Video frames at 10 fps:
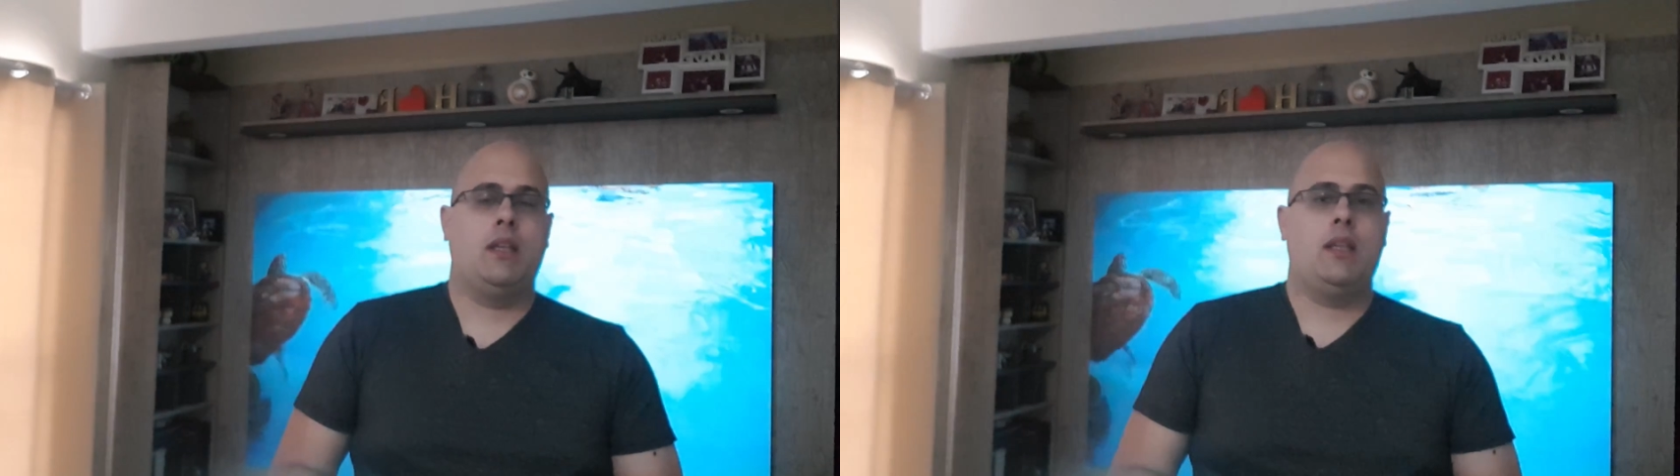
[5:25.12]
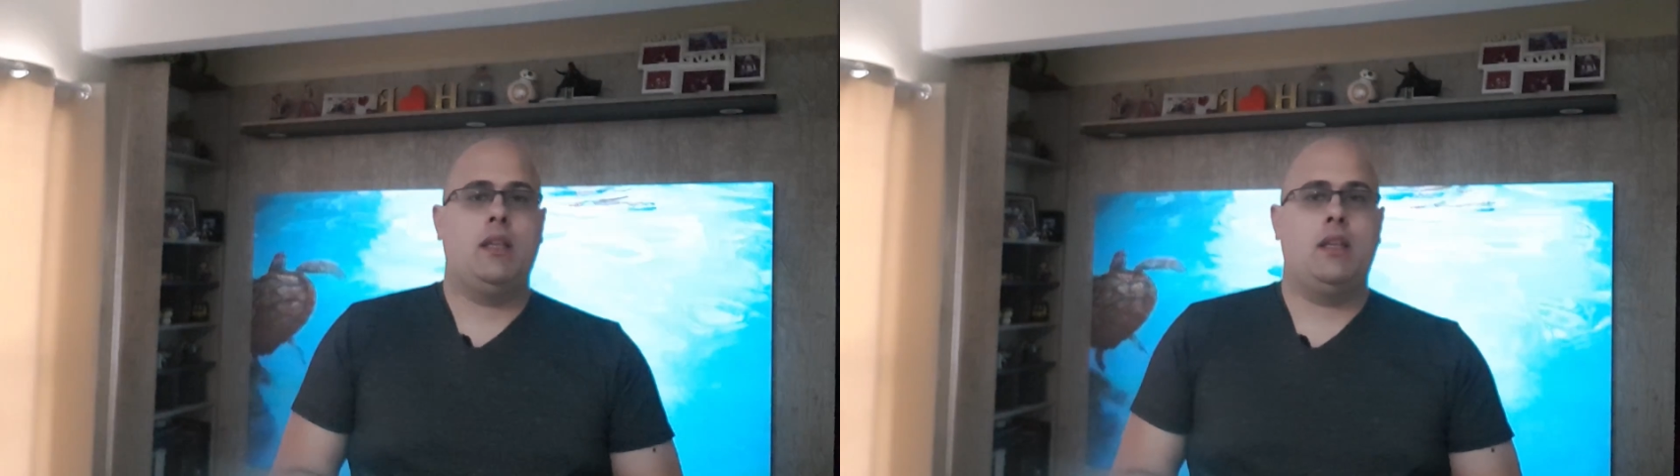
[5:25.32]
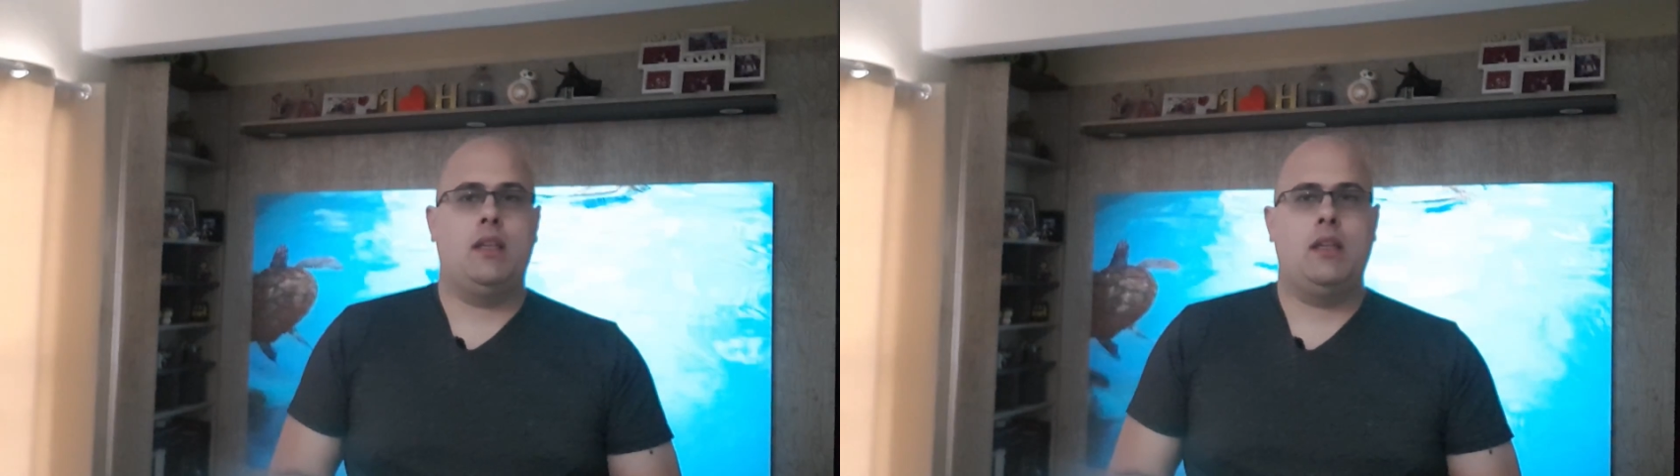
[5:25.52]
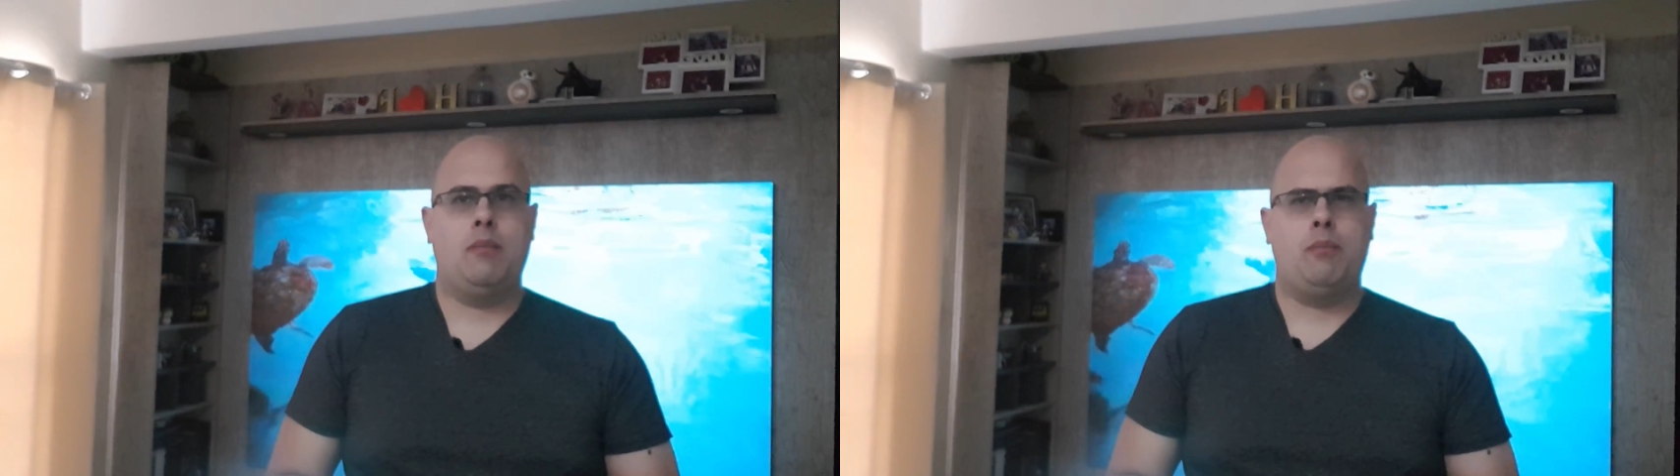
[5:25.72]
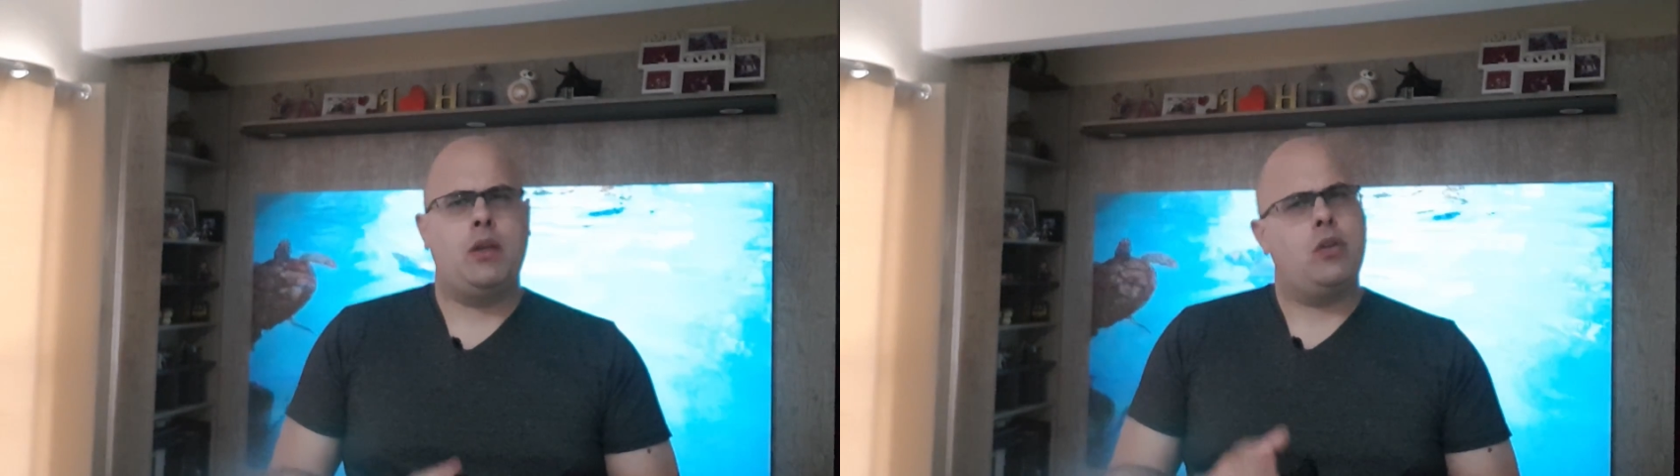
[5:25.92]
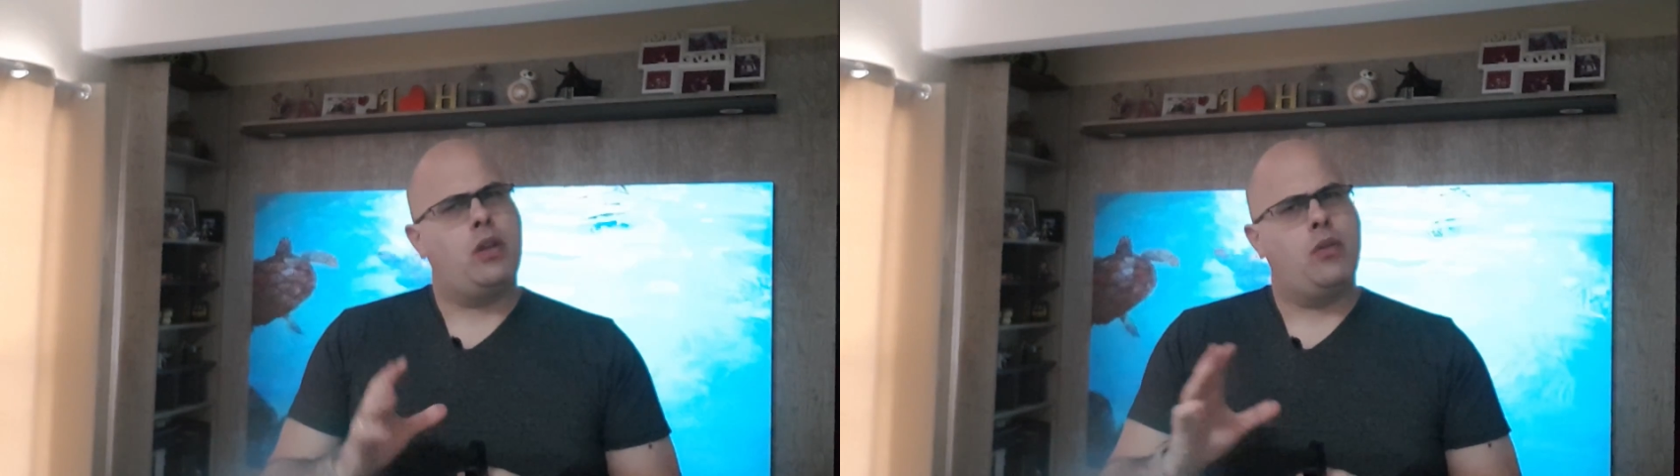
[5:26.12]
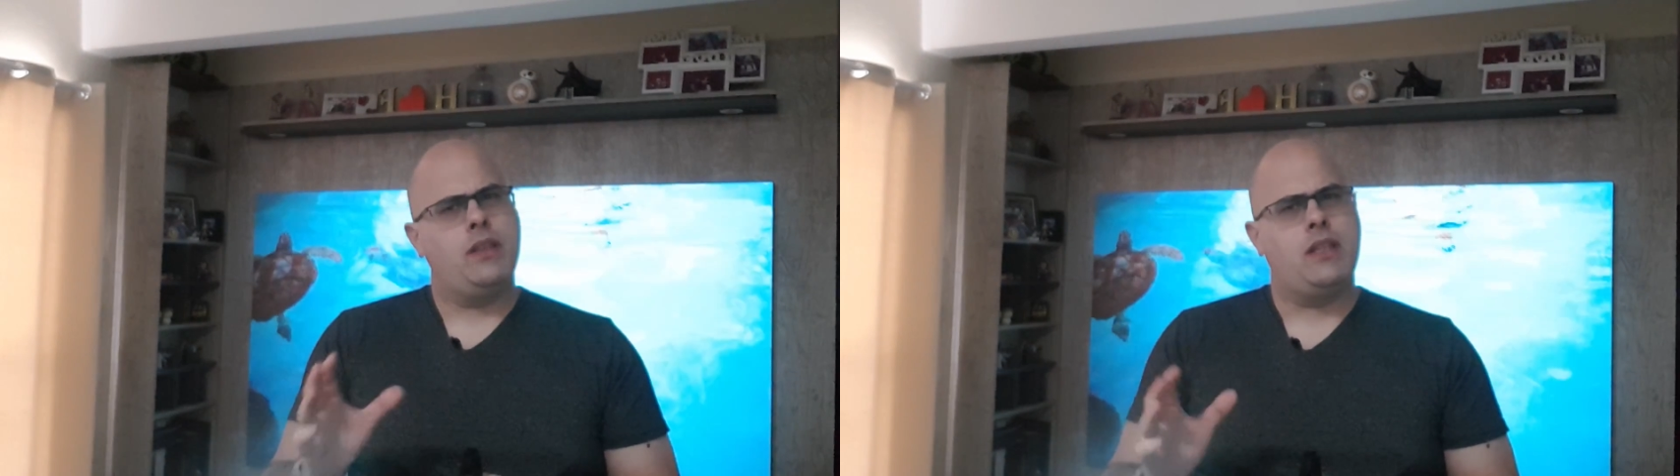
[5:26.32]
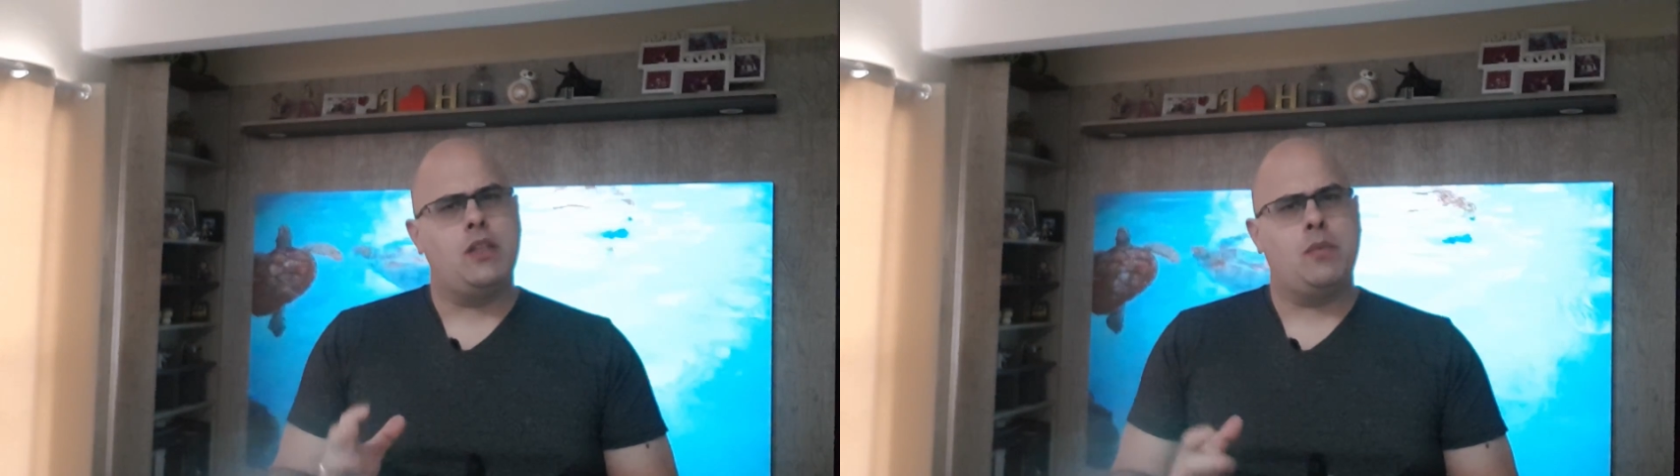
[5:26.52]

e pelo que eu entendi